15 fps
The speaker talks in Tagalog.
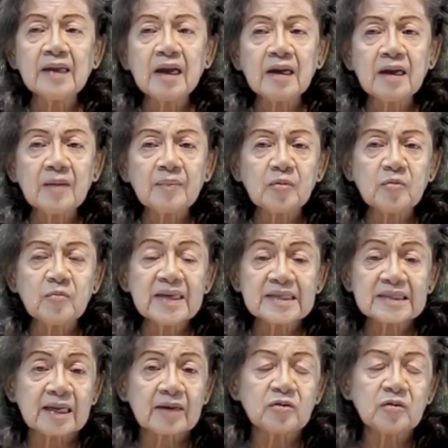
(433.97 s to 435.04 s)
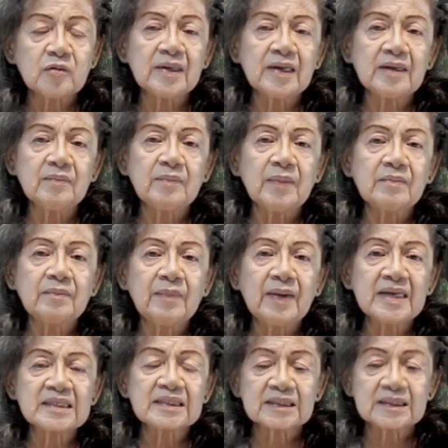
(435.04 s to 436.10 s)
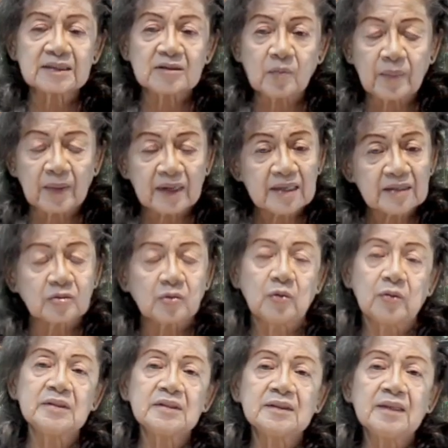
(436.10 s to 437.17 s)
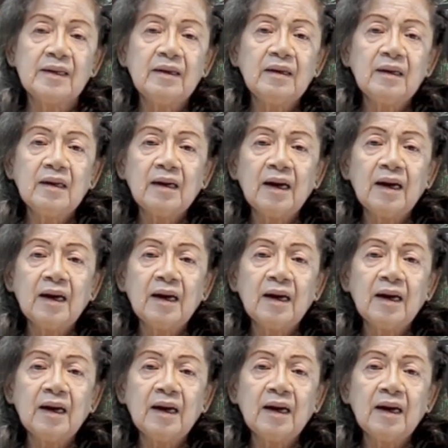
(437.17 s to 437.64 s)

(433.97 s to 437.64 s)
Kaya nga po minsan yung mga ibang bus operators